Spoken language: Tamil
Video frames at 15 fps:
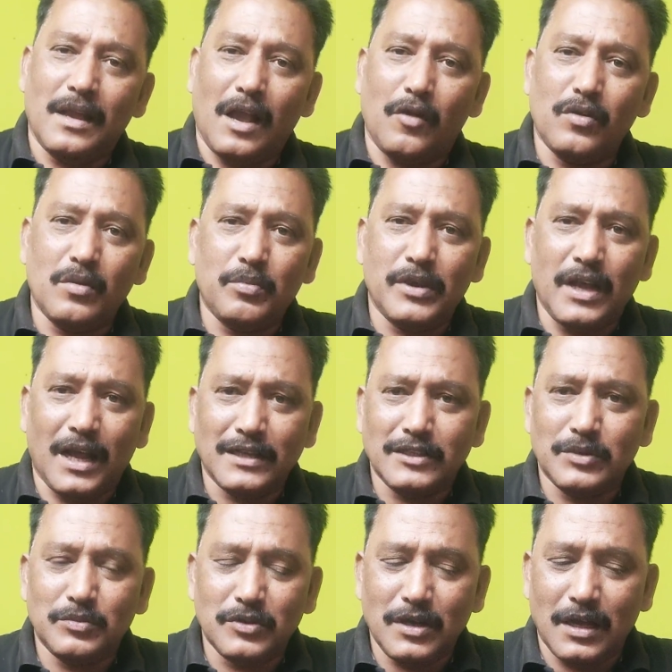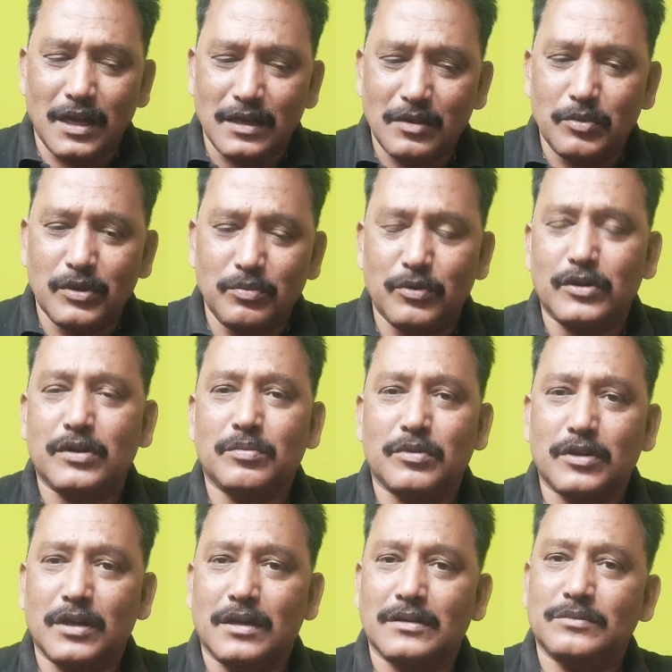அவங்க போய் அதிமுக அங்கே போய் போட்டி
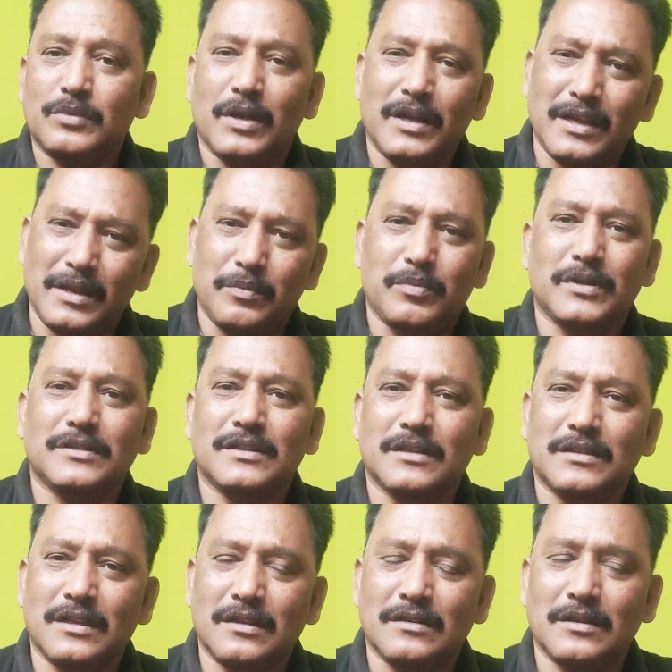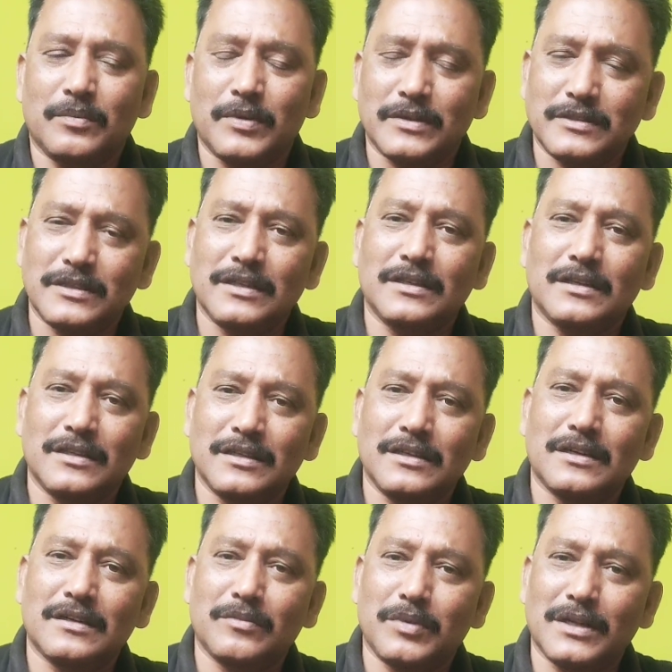போட்டாலும் இப்போ இந்த இந்த பிரச்சனை
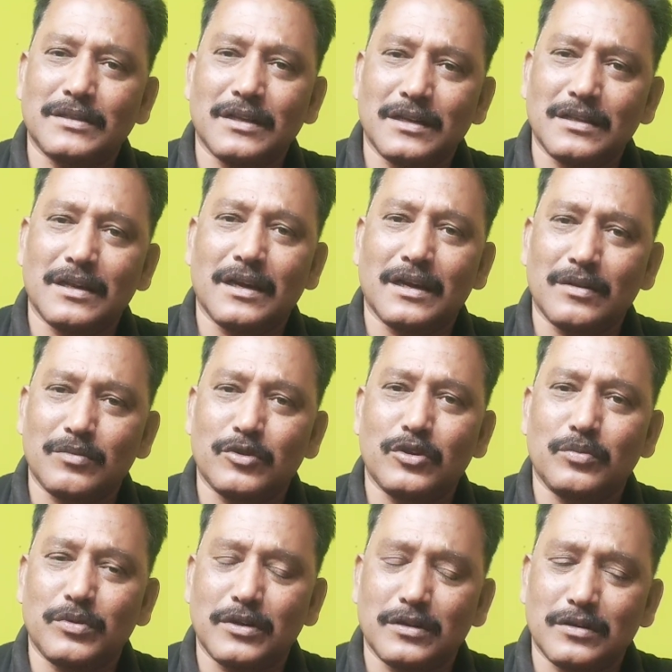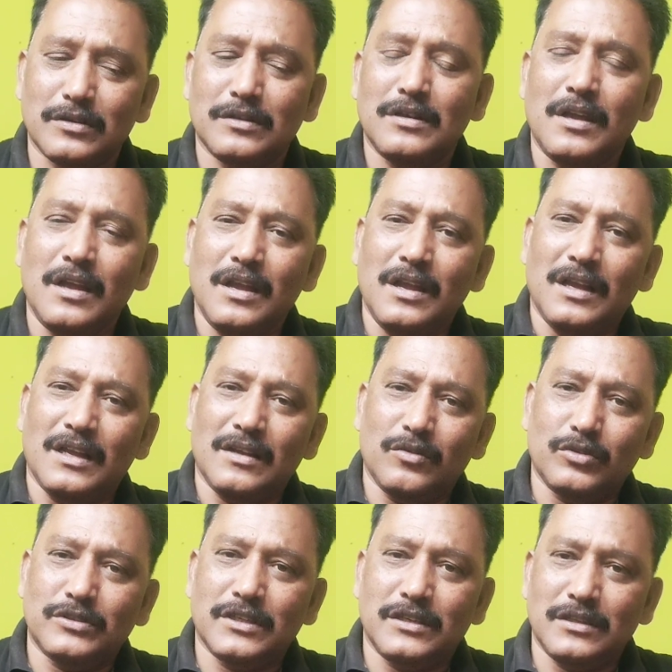இருந்துகிட்டு இருக்குப்பா தேர்தல் ஆணையம் முடிவு பண்ணிட்டோம்
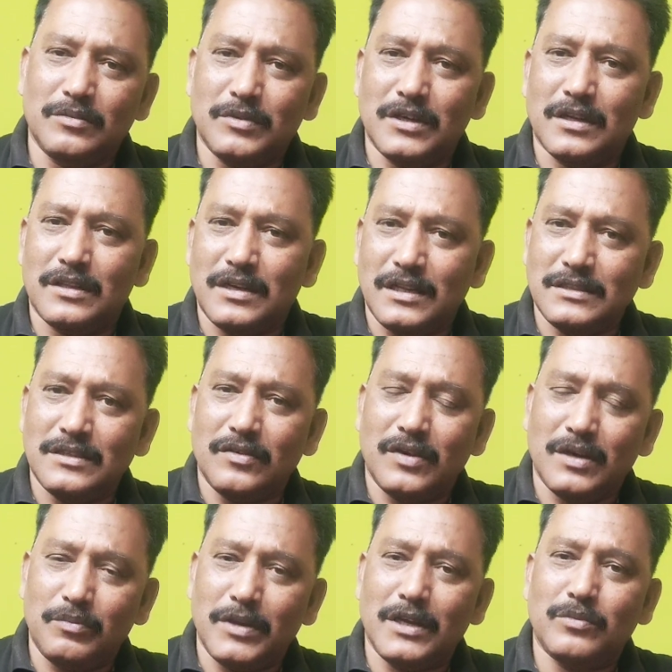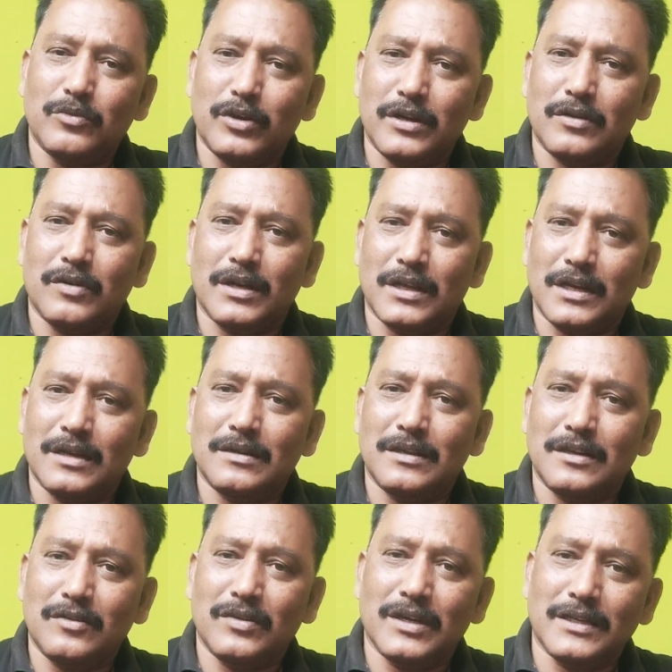உச்சநீதிமன்றத்தில் இந்த மேல்முறையீட்டு வழக்கெல்லாம்
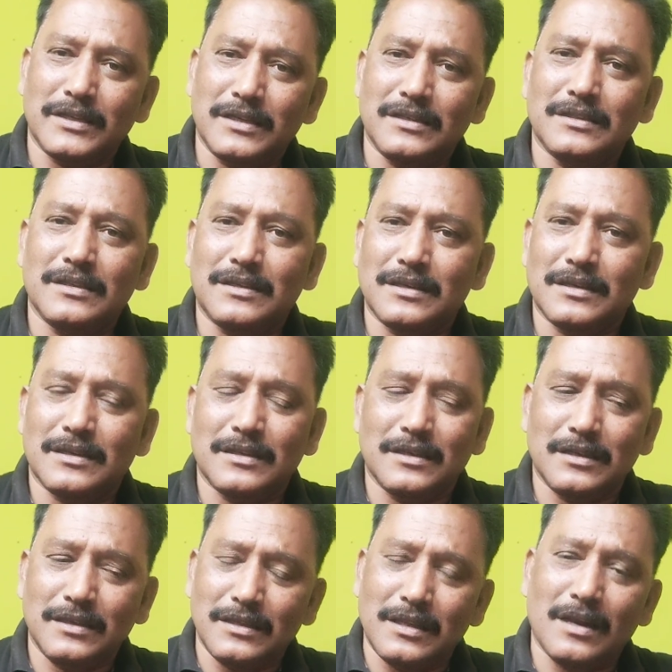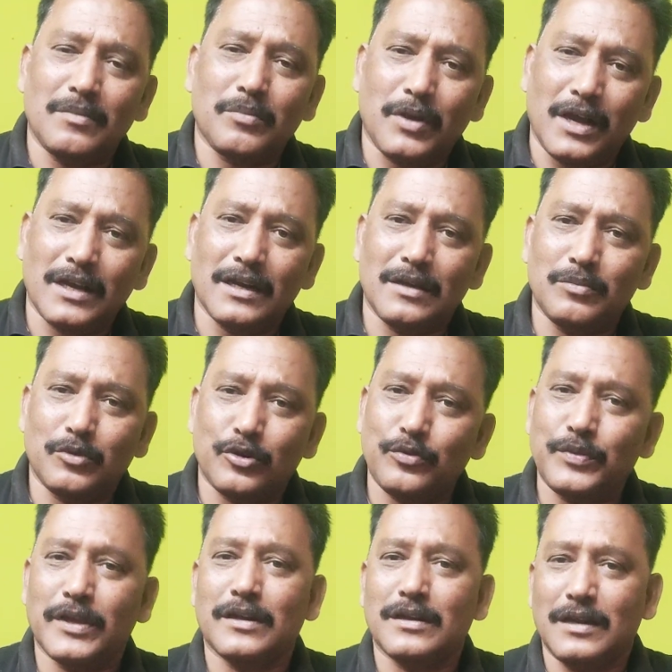நிலுவையில் இருந்துகிட்டு இருக்குது இதெல்லாம் பார்க்கலாம்
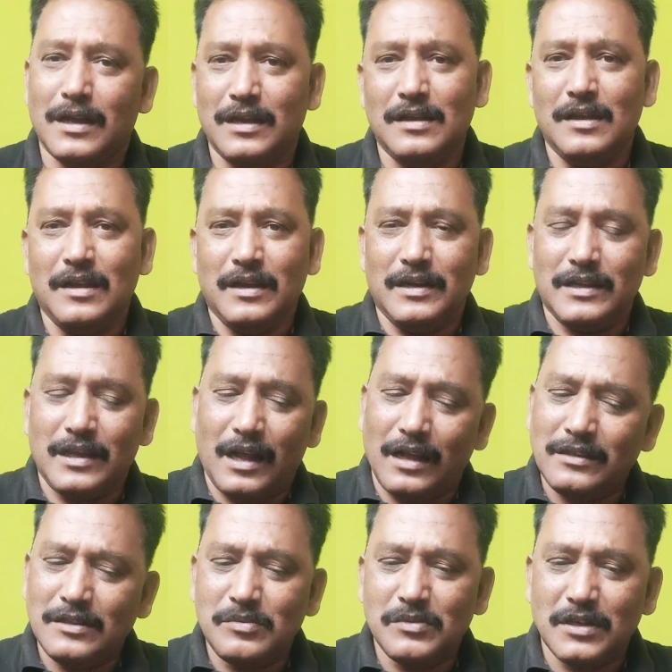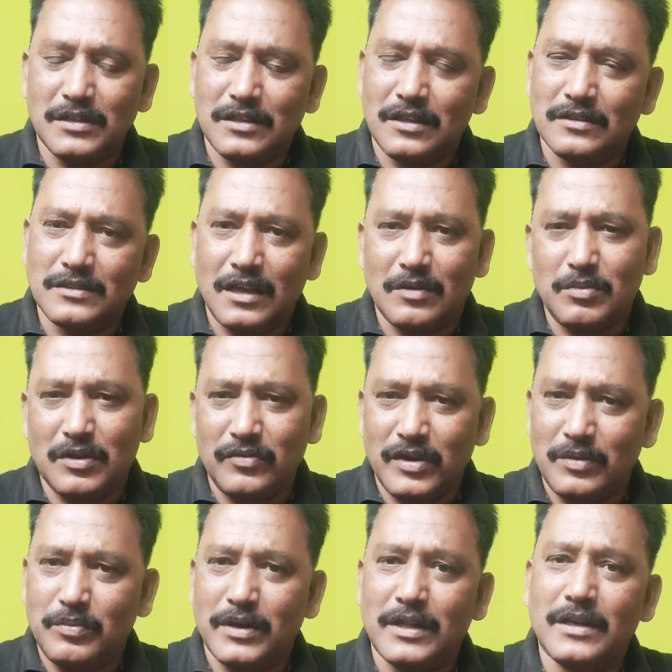பொறுமையாக இருக்கலாம் நீங்கள் அதிமுக சார்பாக
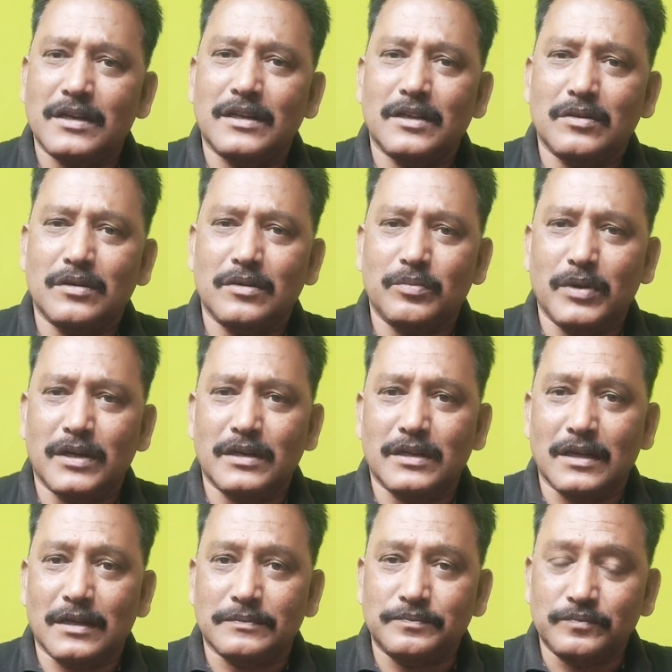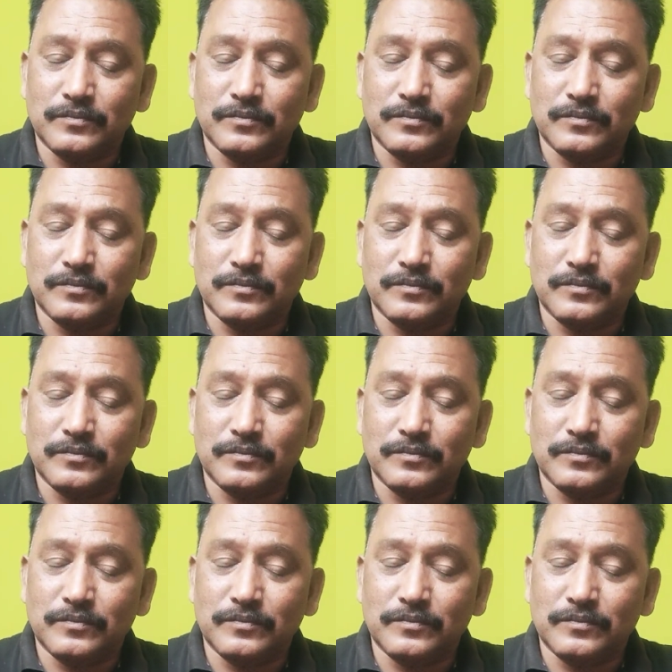வேட்பாளர் நி நிப்பாட்டுங்க